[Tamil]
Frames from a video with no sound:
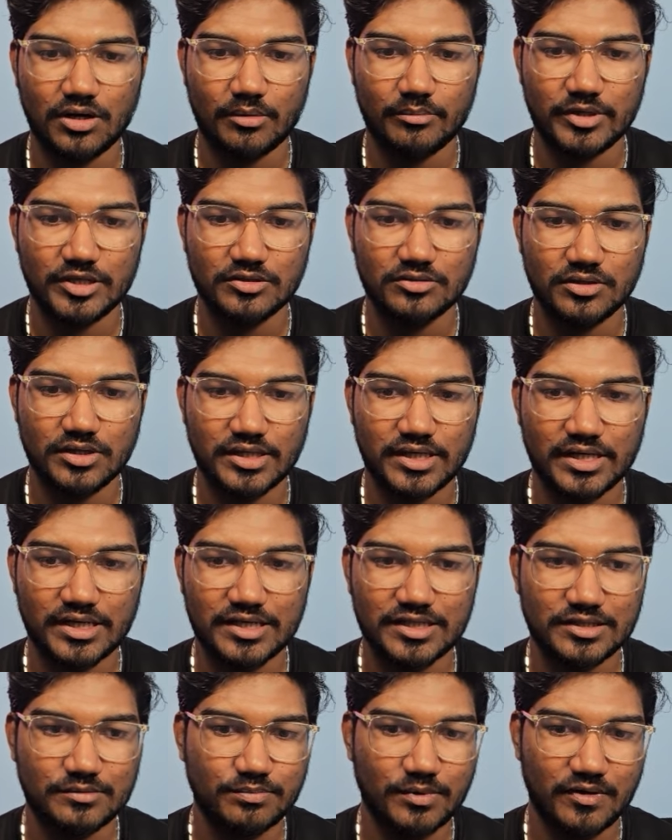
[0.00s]
வரும் அப்படின்னு
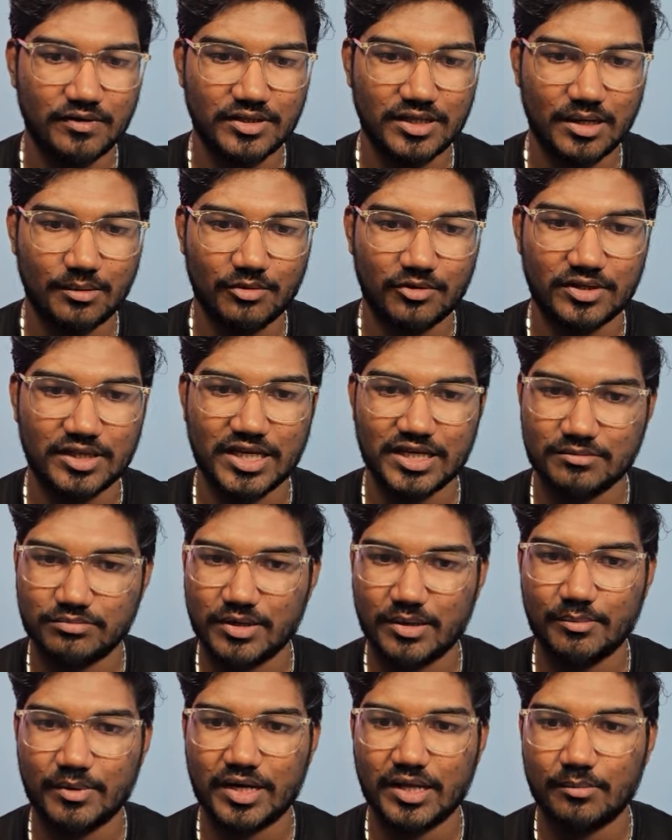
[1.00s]
சொல்லிட்டு கிறிஸ்பாக வந்து நமக்கு வந்து
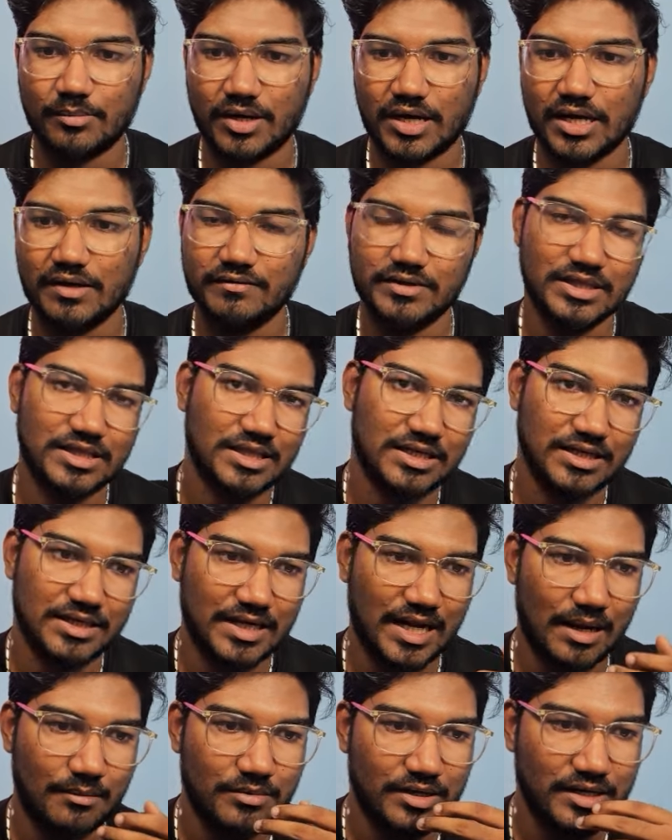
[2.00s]
எக்ஸ்பிளைன் பண்ணியிருப்பாங்க வித்
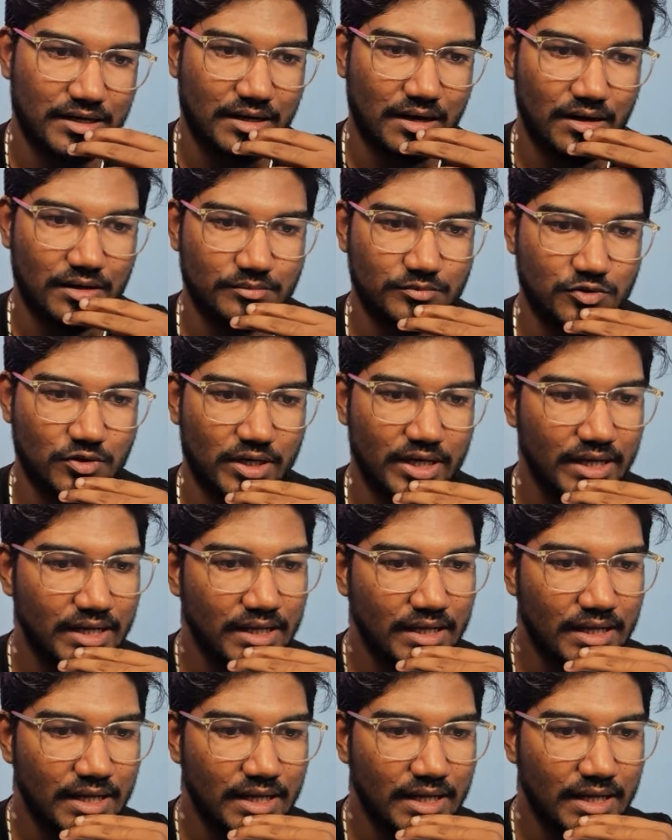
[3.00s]
டேப்லெட் காலம்ஸோட